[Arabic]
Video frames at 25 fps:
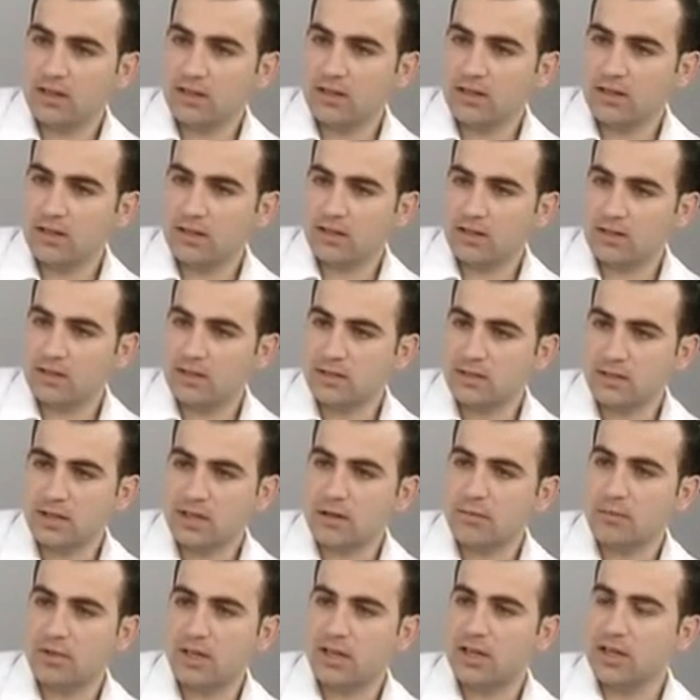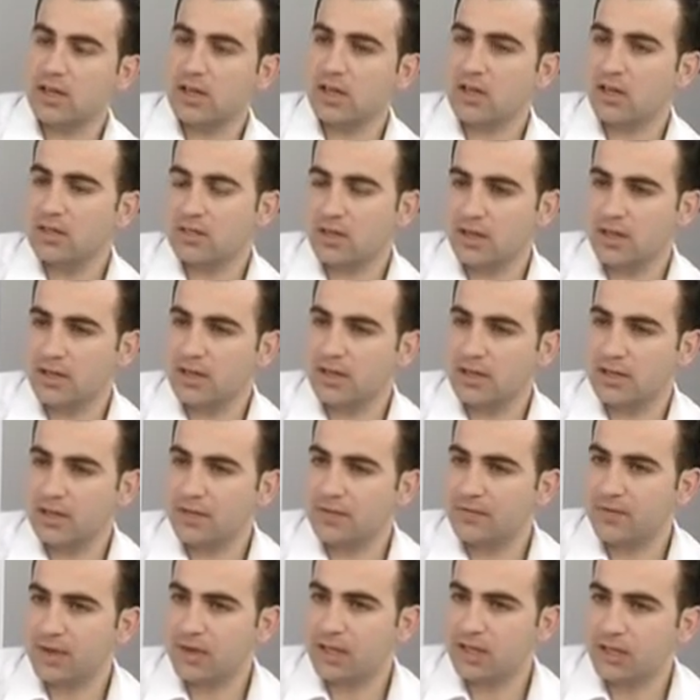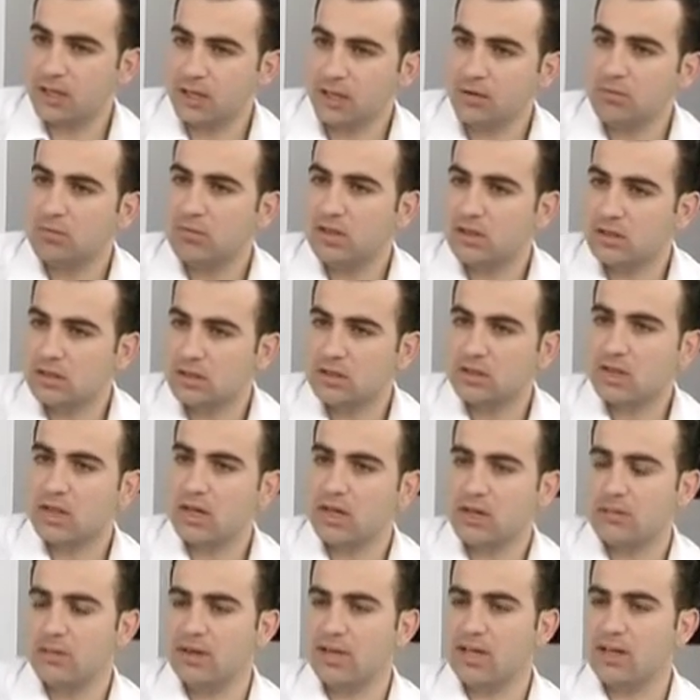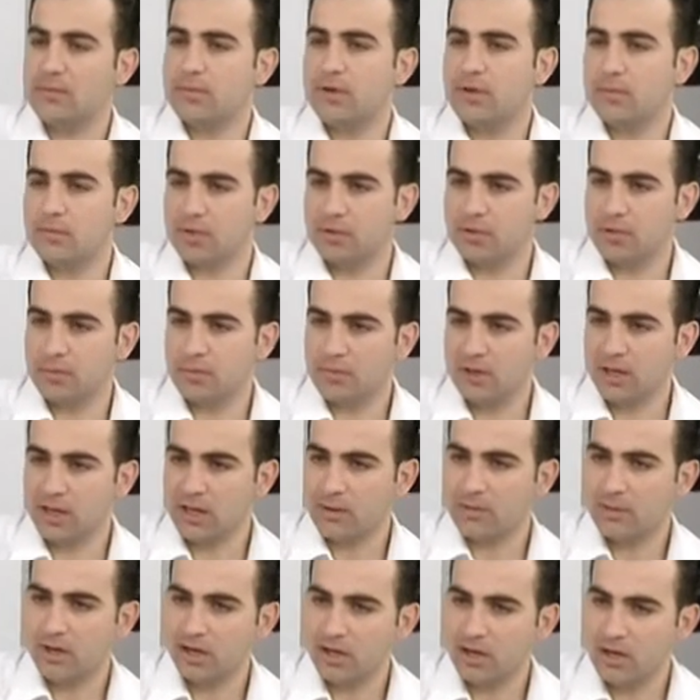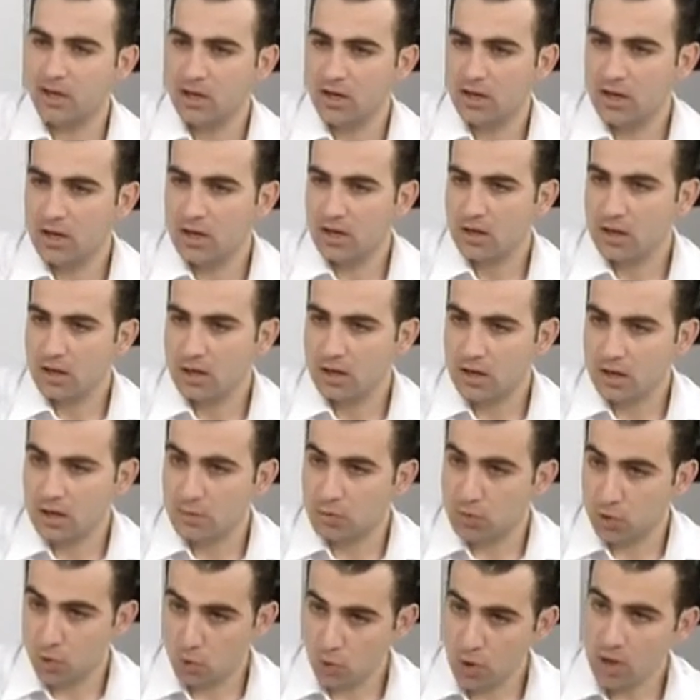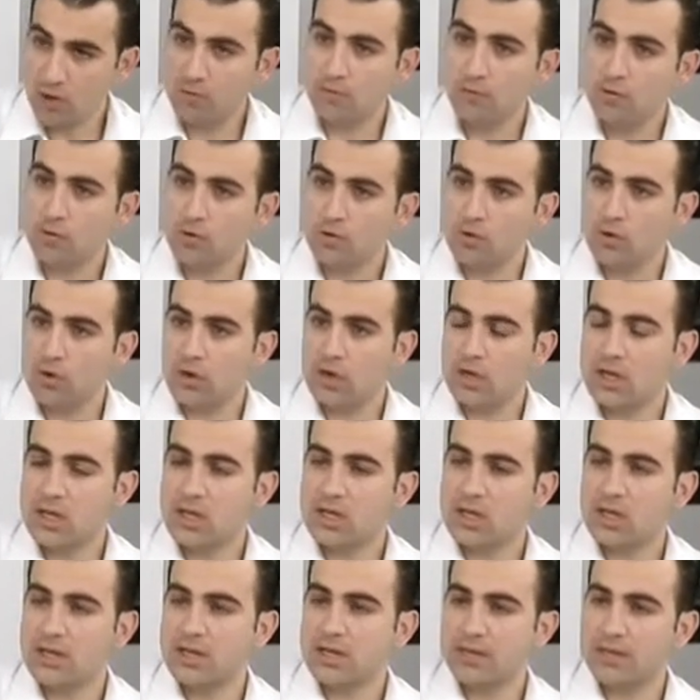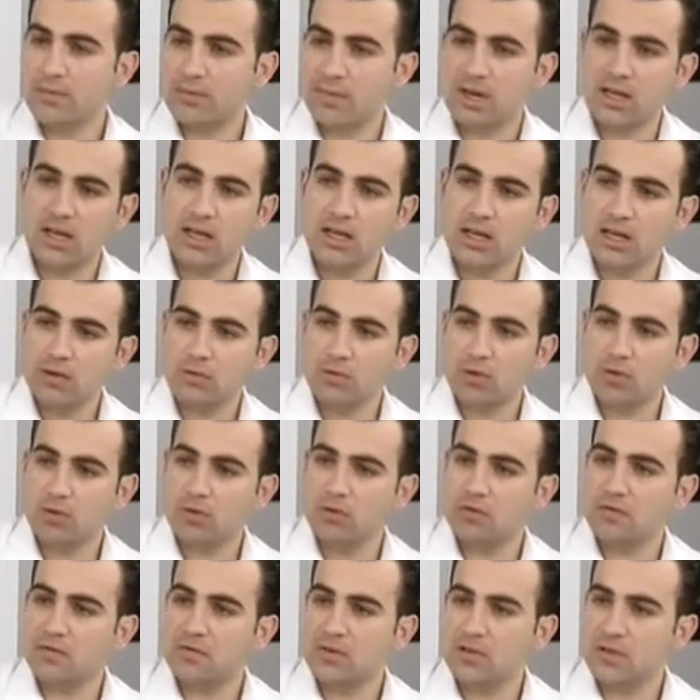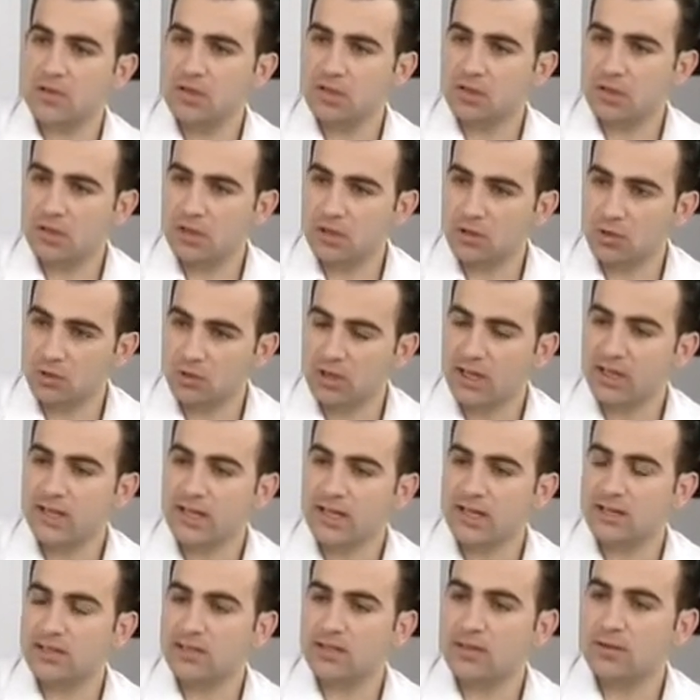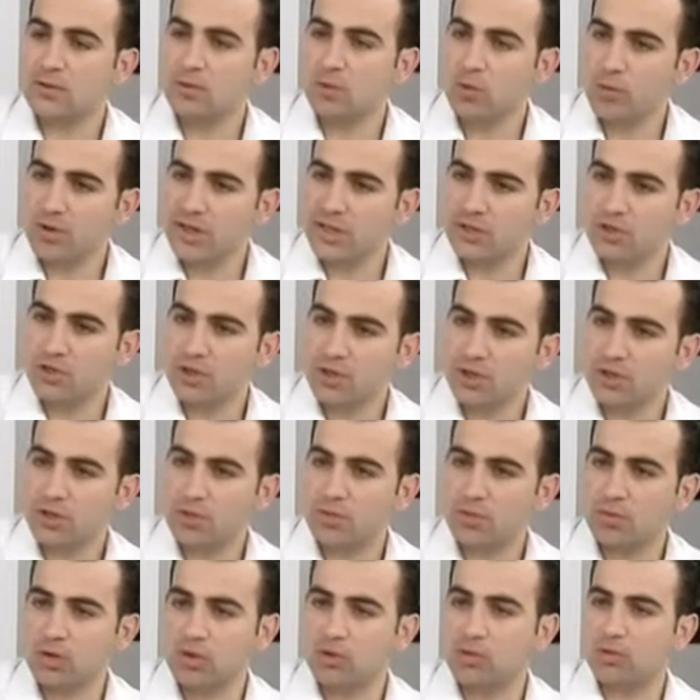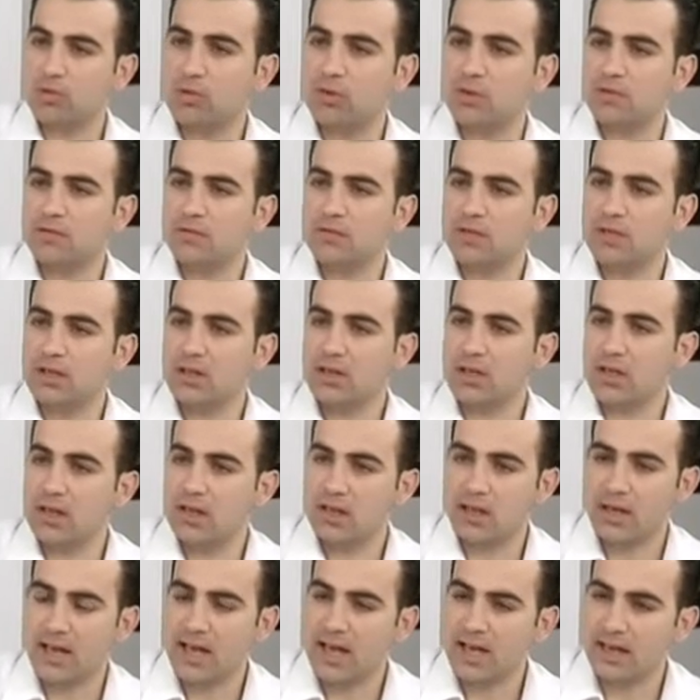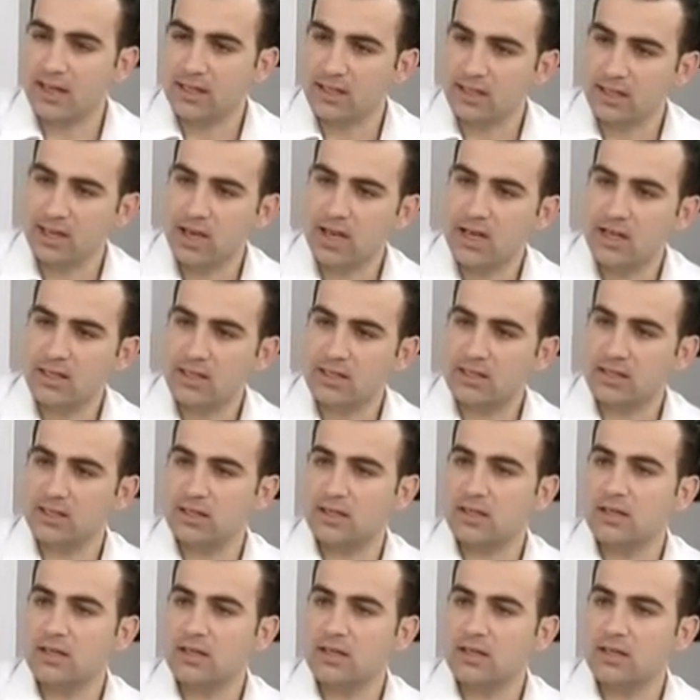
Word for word: آه، اصابه خطا آه، فادح من صاحب العمل من رب العمل بتوقفوا معاه بيكون في هناك حديث مباشر بيكون في اليات